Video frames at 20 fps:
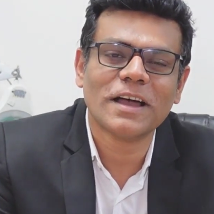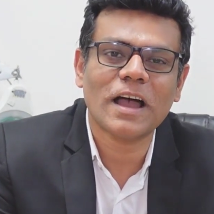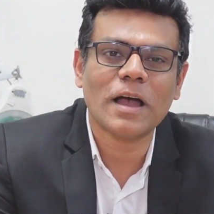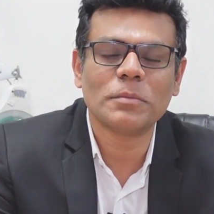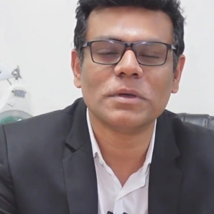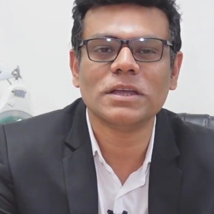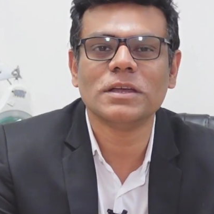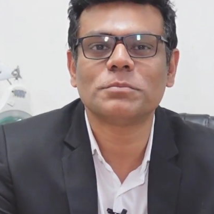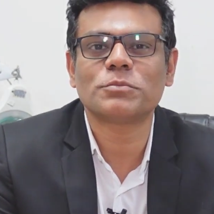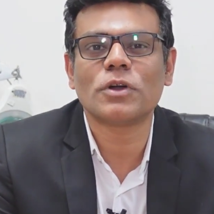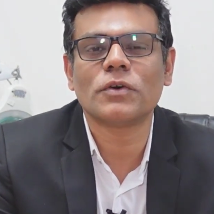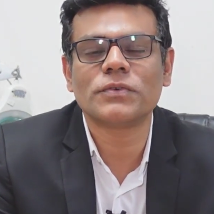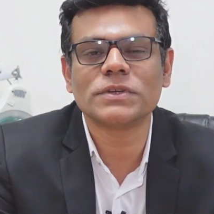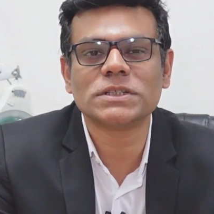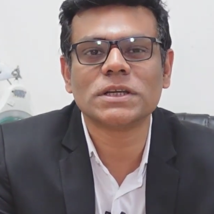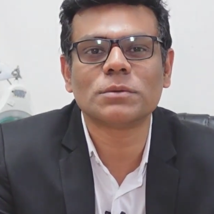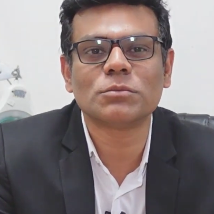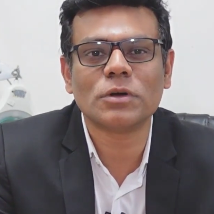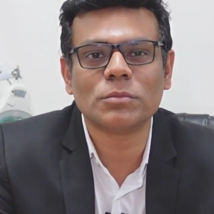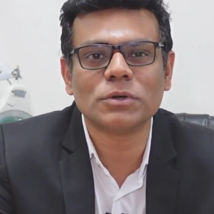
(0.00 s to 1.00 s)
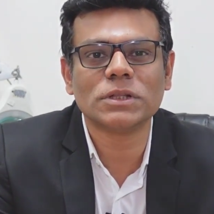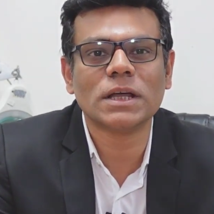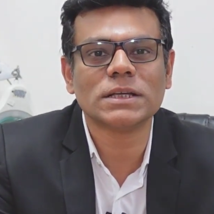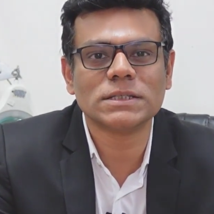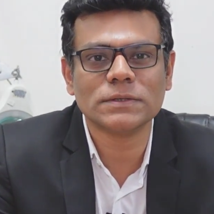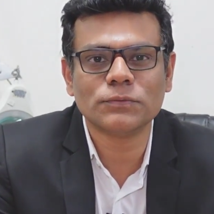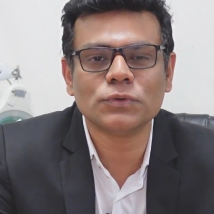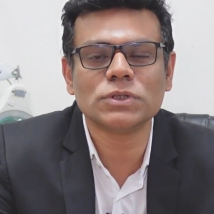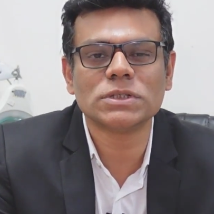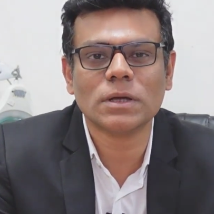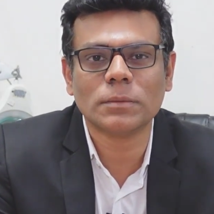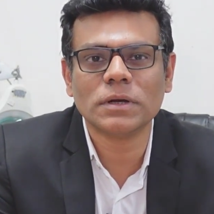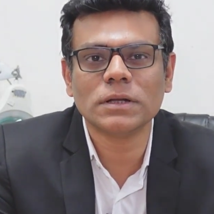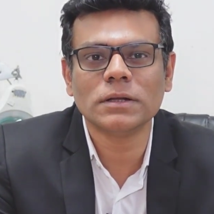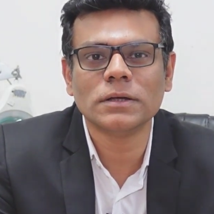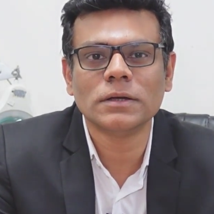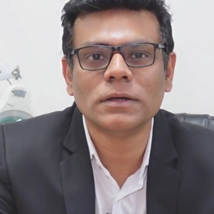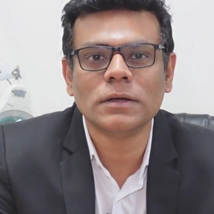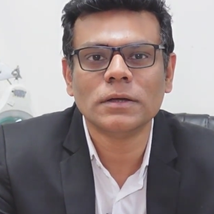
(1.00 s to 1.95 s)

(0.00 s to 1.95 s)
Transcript: আমি প্রফেসর মোহাম্মদ আসিফুজ্জামান